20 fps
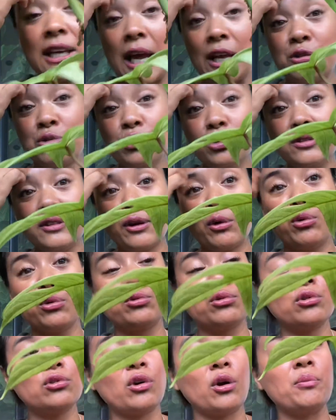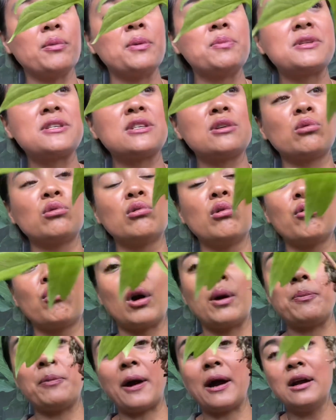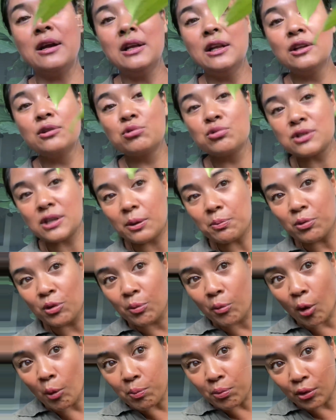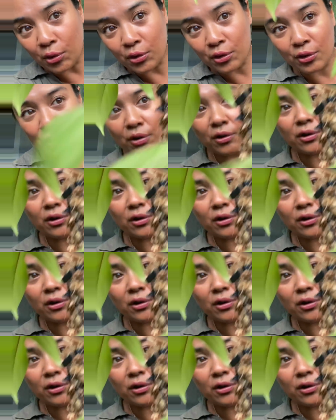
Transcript: y a du terreau dedans, même si on ne le voit pas. Tout simplement pour que